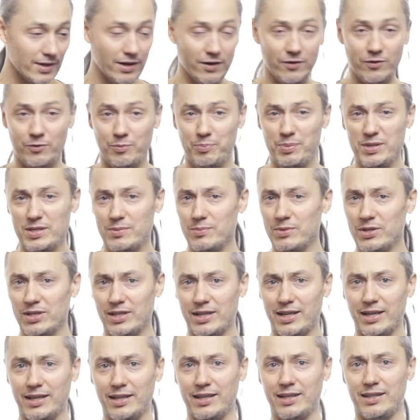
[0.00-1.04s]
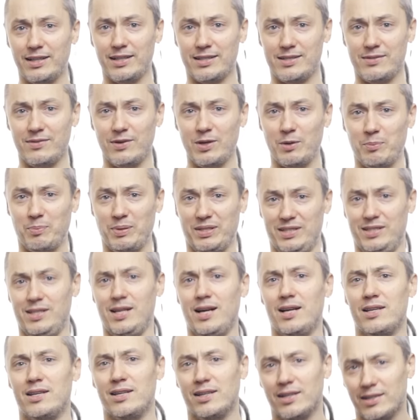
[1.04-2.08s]
в письменных каких-то своих
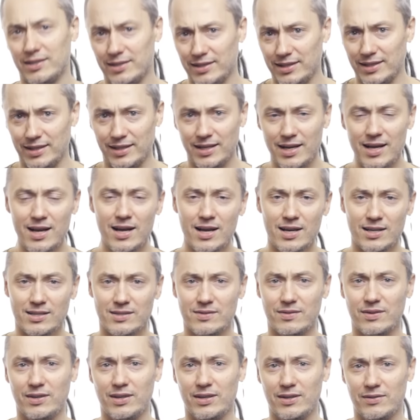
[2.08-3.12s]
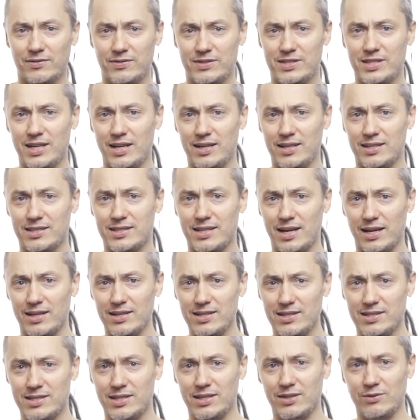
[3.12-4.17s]
посланиях на своей официальной
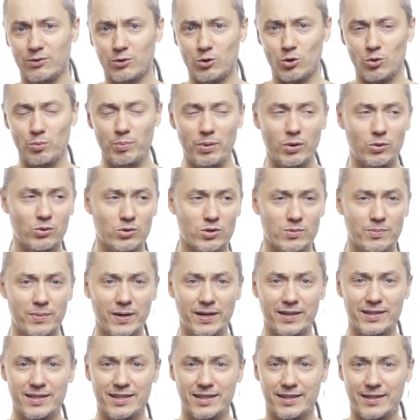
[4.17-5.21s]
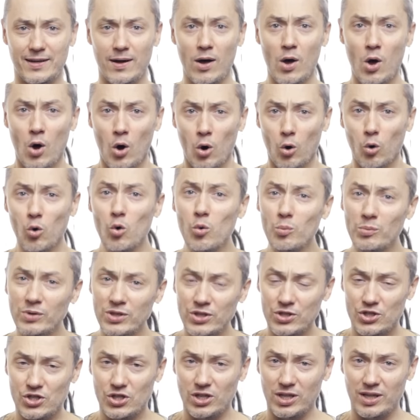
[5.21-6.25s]
странице или в группах у себя где-то.
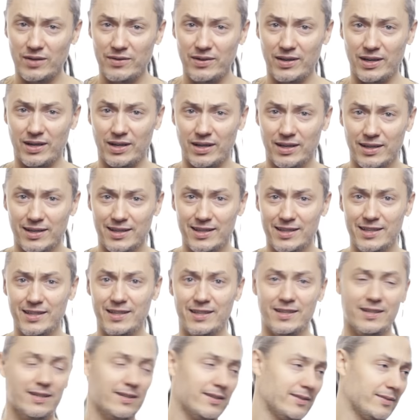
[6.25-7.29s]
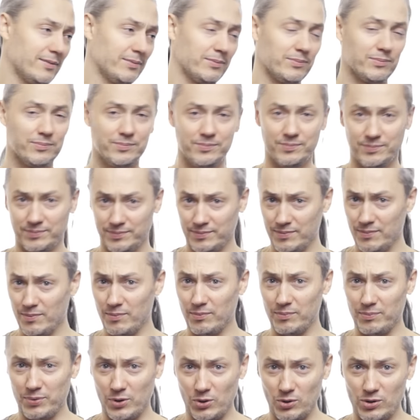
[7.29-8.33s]
Умный человек и
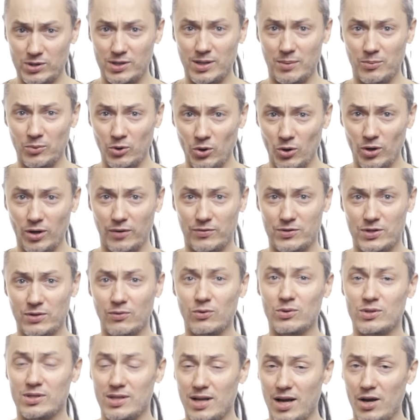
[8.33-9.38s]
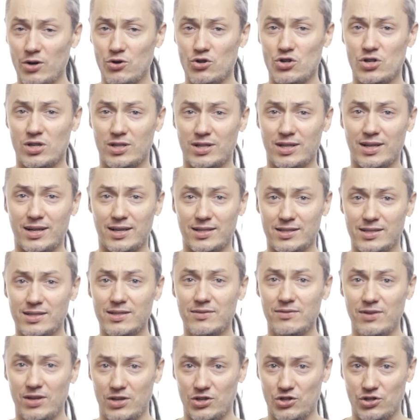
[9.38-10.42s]
просто много всего знающий — это
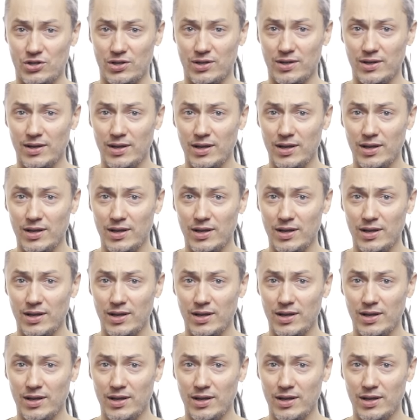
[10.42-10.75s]
разные вещи.